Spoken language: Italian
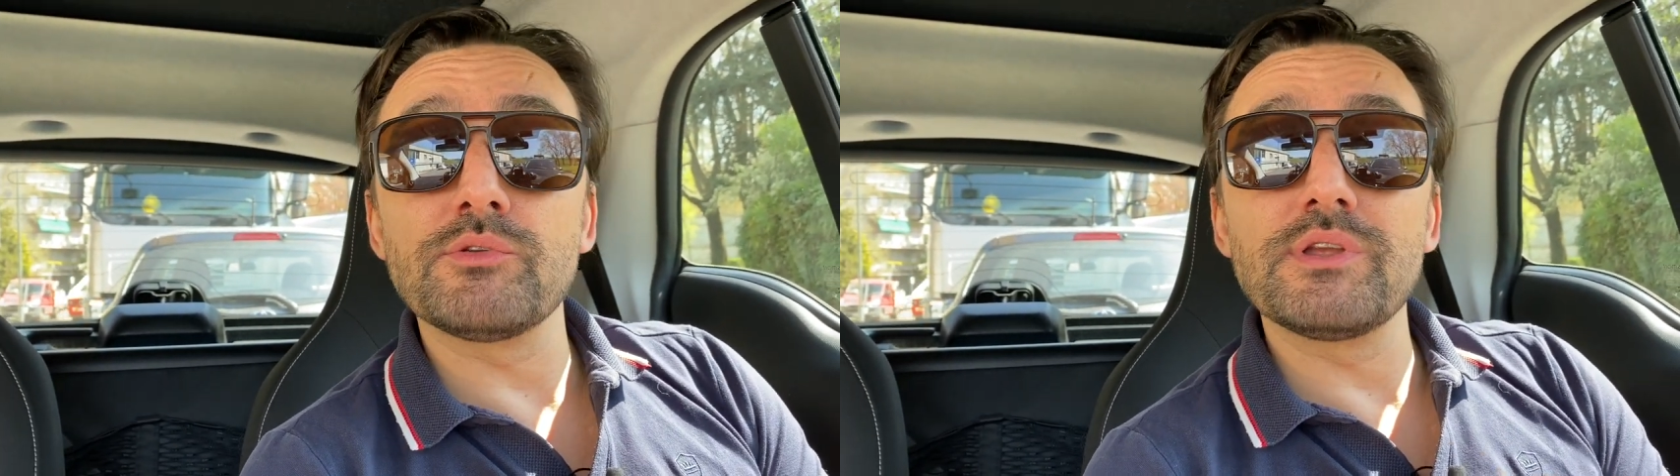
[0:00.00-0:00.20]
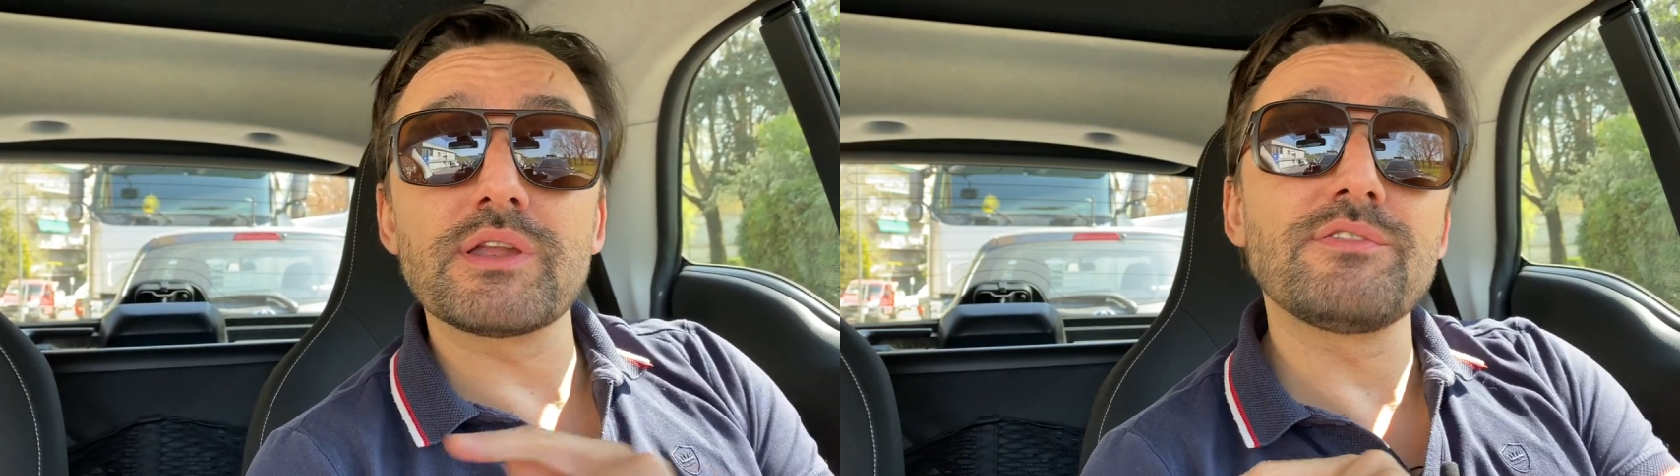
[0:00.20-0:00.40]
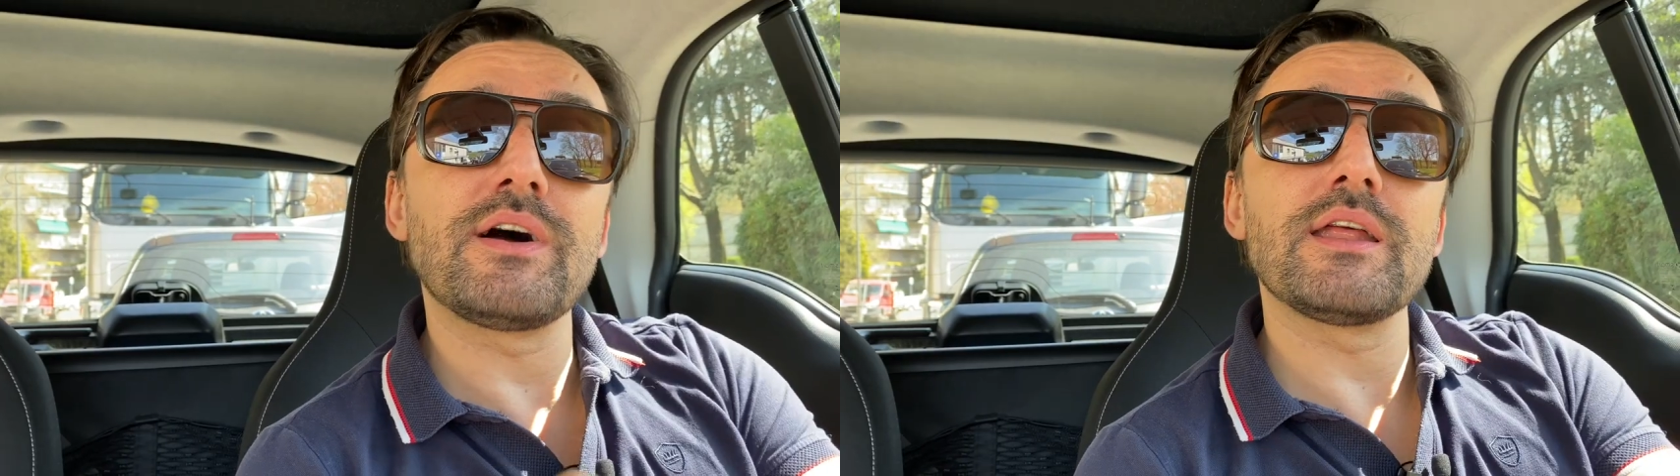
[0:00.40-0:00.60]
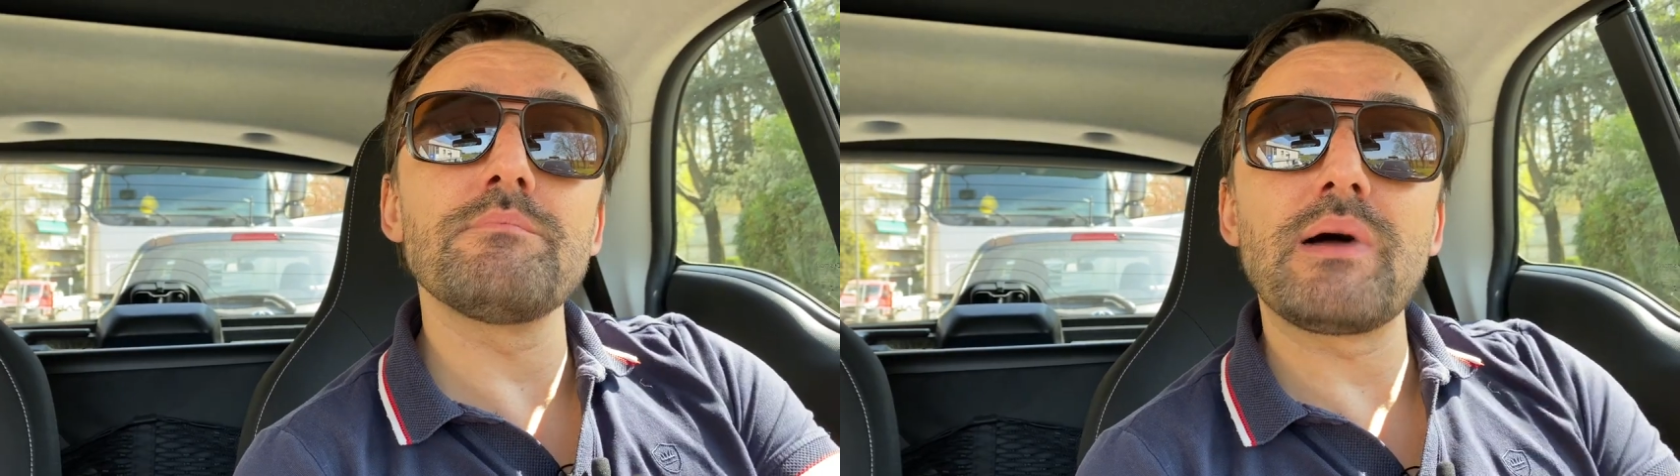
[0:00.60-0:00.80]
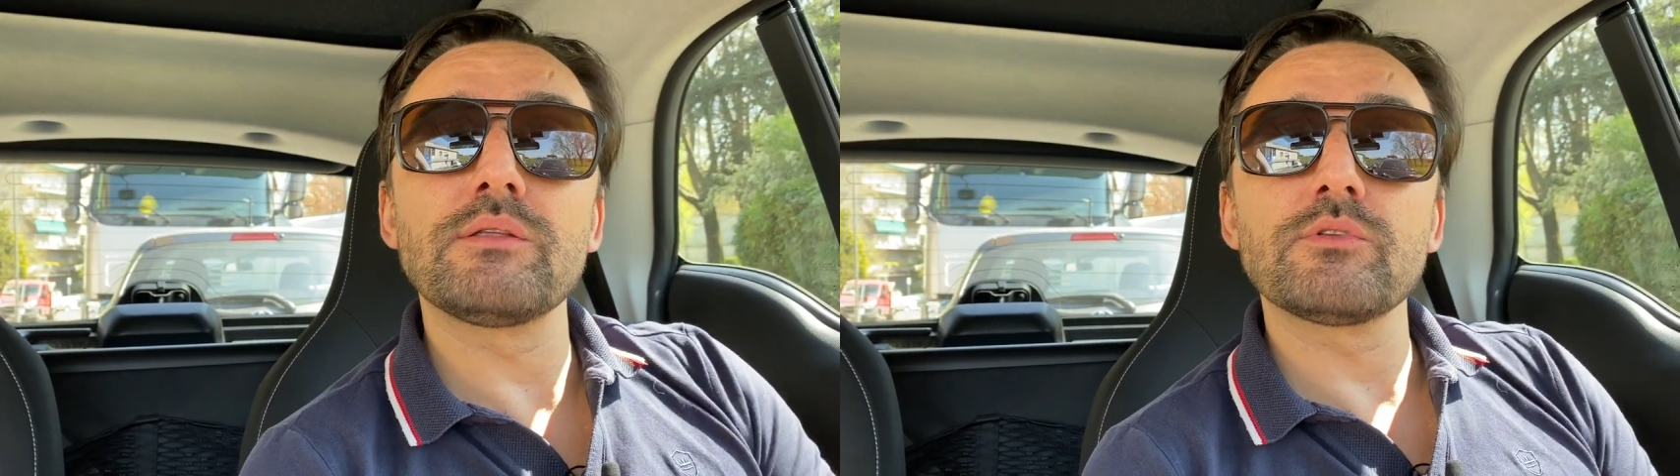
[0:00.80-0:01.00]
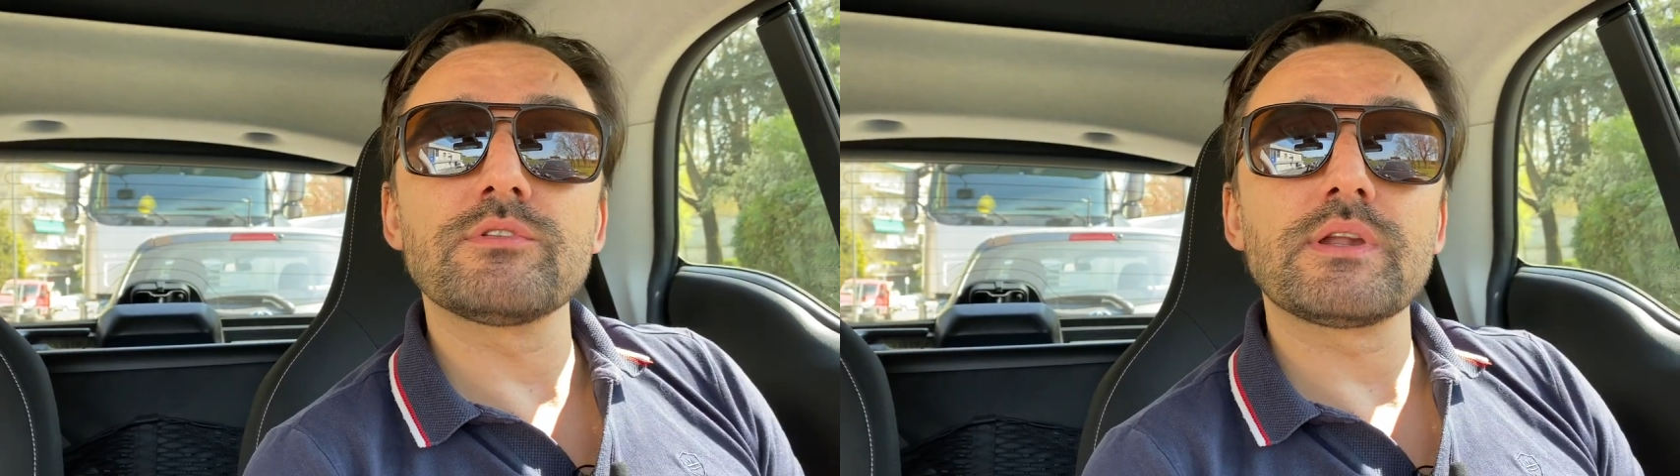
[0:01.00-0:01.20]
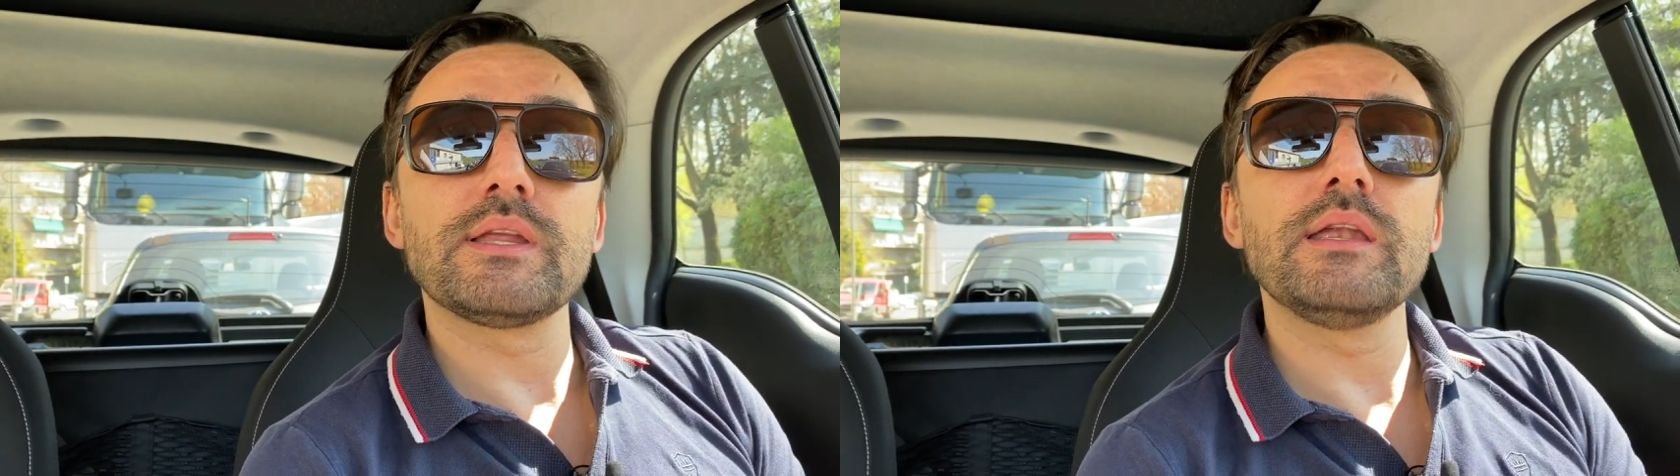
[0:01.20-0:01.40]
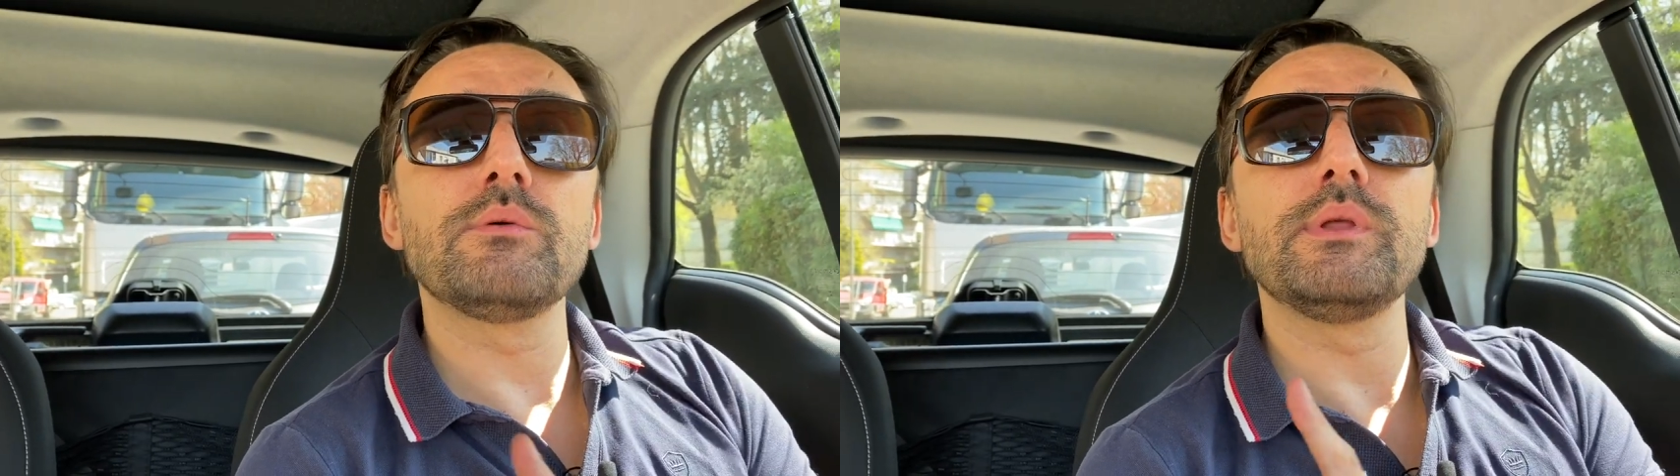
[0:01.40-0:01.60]
di rifare il manto
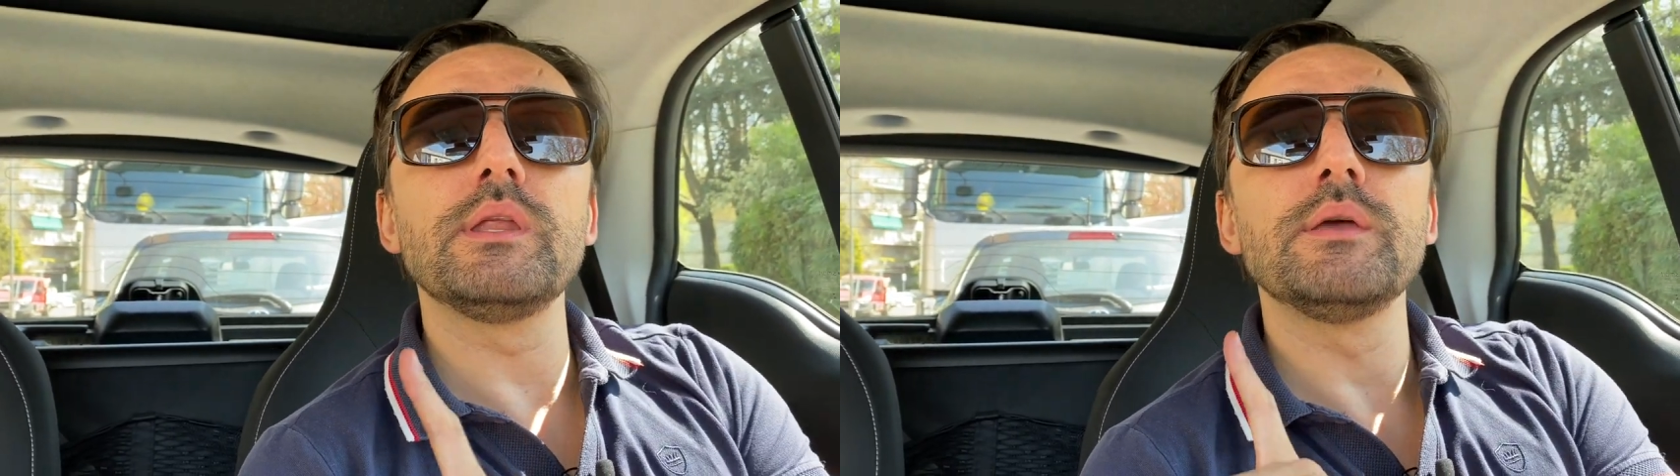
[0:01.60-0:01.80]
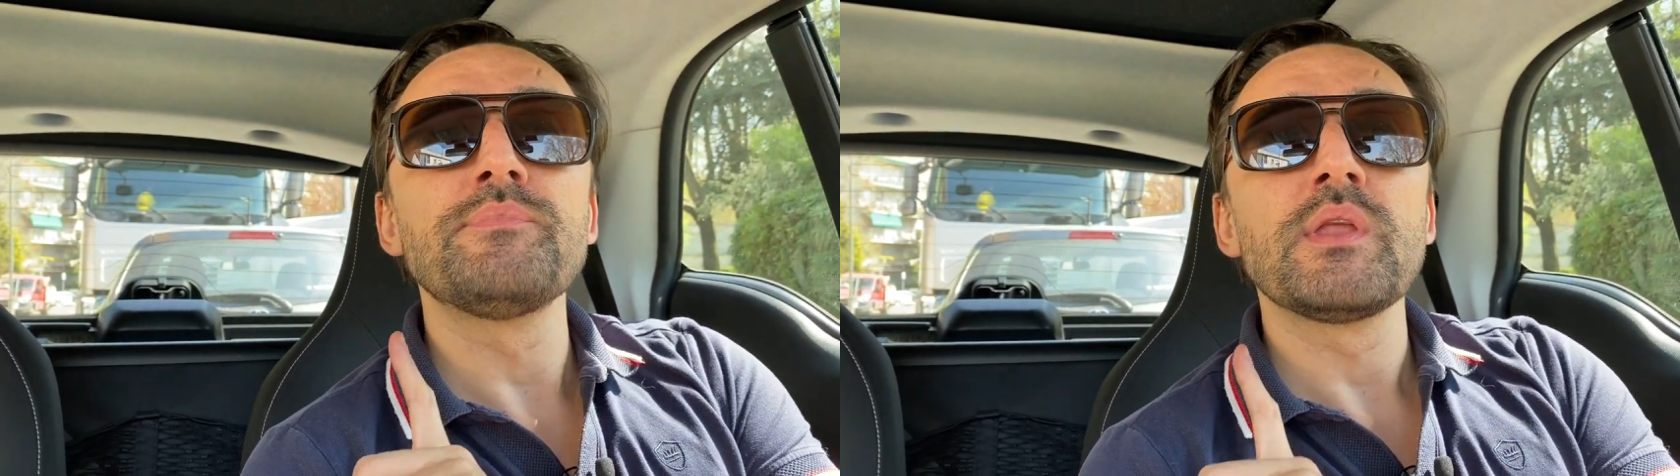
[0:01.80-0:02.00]
stradale, quindi